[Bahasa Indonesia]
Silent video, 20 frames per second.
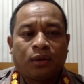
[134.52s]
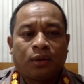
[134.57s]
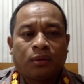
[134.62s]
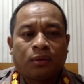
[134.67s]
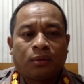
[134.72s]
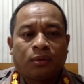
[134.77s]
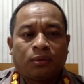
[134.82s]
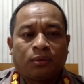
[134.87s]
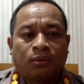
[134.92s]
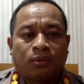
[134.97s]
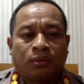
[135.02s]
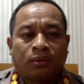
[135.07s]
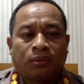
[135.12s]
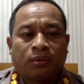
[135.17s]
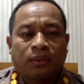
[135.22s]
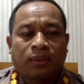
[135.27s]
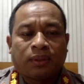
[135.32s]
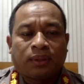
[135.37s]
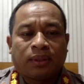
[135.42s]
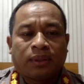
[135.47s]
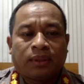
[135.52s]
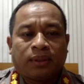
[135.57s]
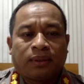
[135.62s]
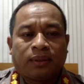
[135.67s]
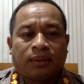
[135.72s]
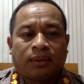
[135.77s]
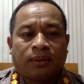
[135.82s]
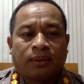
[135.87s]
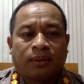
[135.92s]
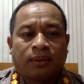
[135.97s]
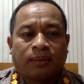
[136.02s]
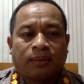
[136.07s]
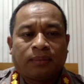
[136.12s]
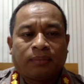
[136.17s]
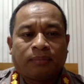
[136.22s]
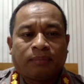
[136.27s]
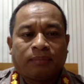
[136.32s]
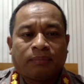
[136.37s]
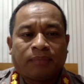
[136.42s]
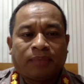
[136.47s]
untuk e,
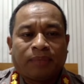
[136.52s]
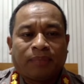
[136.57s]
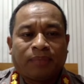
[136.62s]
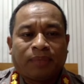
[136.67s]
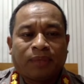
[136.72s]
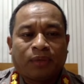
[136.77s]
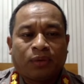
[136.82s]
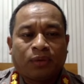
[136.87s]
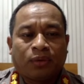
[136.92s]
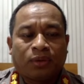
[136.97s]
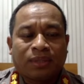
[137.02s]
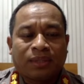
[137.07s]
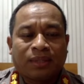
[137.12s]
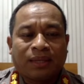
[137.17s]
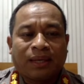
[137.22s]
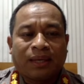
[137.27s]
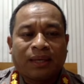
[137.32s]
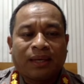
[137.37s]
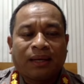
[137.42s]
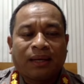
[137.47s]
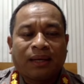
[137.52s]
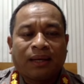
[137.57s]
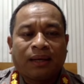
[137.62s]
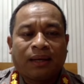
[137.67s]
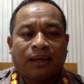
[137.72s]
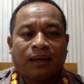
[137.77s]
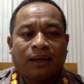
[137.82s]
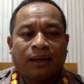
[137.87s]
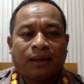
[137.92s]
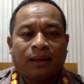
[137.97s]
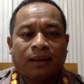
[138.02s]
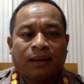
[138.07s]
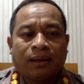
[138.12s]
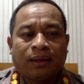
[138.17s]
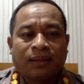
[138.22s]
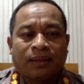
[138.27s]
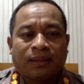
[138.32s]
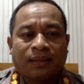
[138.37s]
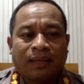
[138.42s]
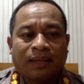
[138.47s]
memperkosa
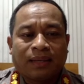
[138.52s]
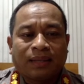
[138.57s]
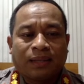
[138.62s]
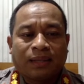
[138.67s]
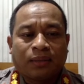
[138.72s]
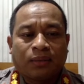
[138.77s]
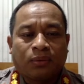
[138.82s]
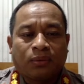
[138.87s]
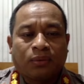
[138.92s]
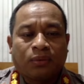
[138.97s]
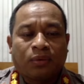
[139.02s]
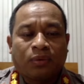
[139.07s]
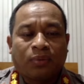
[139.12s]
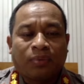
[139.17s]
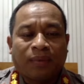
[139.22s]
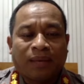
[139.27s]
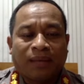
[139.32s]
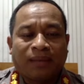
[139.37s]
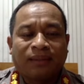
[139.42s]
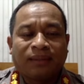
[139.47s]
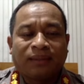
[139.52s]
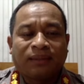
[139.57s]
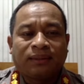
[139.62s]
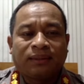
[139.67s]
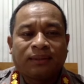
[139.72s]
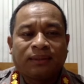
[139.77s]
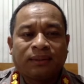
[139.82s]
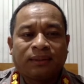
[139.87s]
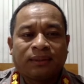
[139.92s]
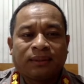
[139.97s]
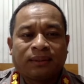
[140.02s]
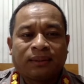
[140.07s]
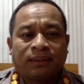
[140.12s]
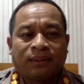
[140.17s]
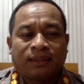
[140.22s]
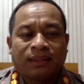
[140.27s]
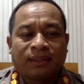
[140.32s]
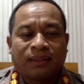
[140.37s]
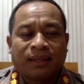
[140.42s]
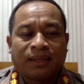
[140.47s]
salah satu korban
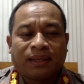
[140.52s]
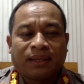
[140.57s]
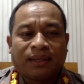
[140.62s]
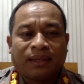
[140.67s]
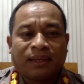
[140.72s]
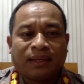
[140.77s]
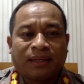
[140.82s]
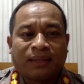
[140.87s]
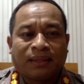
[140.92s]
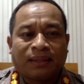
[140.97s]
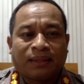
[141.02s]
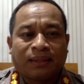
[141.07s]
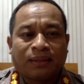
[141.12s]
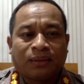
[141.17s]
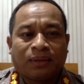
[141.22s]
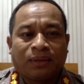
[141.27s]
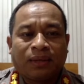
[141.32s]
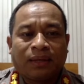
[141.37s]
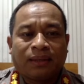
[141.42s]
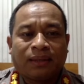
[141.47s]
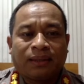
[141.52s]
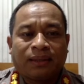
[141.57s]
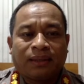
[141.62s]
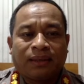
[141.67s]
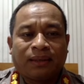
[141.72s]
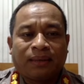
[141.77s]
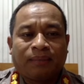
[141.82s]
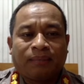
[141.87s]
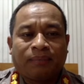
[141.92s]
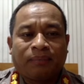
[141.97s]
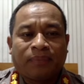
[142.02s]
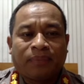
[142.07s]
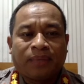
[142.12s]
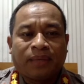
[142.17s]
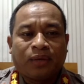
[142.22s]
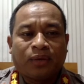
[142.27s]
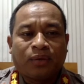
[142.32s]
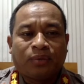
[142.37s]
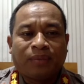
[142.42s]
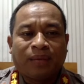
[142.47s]
sehingga dari niatan itulah dia dari
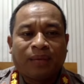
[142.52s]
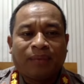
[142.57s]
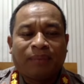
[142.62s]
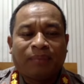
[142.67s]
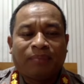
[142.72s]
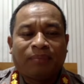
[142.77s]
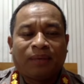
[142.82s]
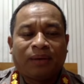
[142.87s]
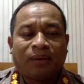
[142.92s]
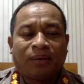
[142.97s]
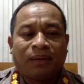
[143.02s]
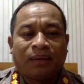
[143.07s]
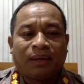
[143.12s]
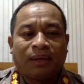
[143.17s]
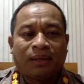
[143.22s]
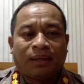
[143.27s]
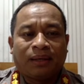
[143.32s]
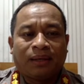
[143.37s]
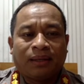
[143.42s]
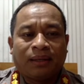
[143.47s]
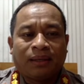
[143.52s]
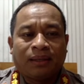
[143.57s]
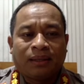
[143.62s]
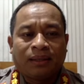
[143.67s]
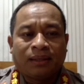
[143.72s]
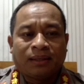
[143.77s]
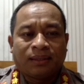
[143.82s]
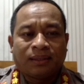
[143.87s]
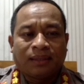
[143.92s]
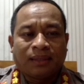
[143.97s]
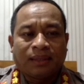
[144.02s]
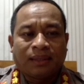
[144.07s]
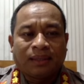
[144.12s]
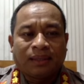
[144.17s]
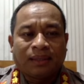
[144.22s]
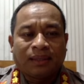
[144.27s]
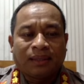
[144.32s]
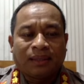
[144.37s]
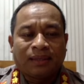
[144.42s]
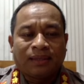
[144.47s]
rumah membawa senjata
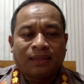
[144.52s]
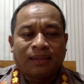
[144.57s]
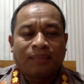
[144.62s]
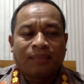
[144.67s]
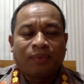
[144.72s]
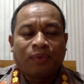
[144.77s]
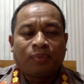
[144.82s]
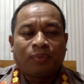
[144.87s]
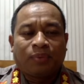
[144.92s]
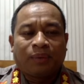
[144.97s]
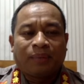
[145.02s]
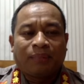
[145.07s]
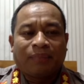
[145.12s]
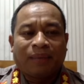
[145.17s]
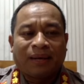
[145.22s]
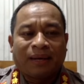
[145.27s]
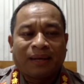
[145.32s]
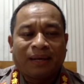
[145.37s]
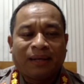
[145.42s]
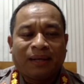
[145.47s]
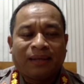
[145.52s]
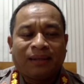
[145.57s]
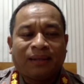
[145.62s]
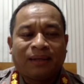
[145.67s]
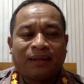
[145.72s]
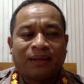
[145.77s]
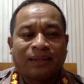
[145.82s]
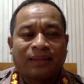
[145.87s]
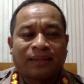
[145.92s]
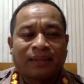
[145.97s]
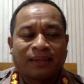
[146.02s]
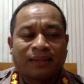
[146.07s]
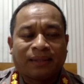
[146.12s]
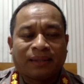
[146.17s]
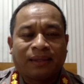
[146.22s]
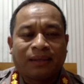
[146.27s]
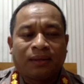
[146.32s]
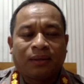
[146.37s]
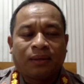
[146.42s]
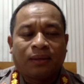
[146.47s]
tajam berupa parang dan senter
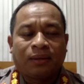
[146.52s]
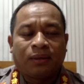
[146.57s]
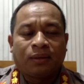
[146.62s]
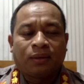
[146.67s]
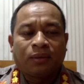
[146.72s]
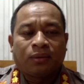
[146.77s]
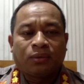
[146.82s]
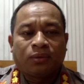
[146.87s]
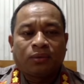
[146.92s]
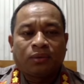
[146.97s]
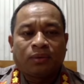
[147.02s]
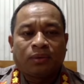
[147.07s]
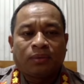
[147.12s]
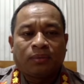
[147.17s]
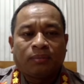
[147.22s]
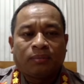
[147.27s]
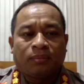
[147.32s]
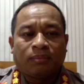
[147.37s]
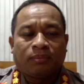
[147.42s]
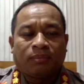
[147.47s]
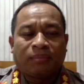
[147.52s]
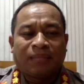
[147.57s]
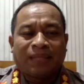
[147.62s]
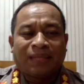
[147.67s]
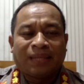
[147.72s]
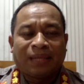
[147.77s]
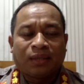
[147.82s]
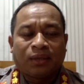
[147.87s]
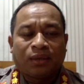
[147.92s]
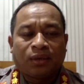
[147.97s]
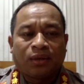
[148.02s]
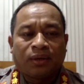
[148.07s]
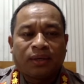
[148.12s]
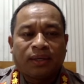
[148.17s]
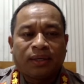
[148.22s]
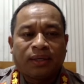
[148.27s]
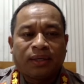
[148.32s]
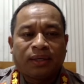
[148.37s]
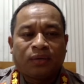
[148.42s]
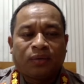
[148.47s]
untuk
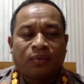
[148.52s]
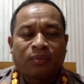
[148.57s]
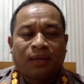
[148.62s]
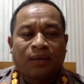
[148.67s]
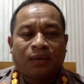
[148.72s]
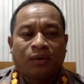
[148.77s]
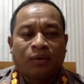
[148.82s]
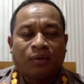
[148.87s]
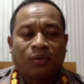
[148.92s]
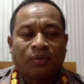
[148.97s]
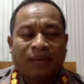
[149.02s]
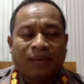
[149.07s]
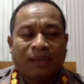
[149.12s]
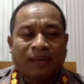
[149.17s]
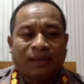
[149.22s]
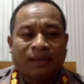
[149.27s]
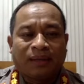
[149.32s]
menyatroni rumah korban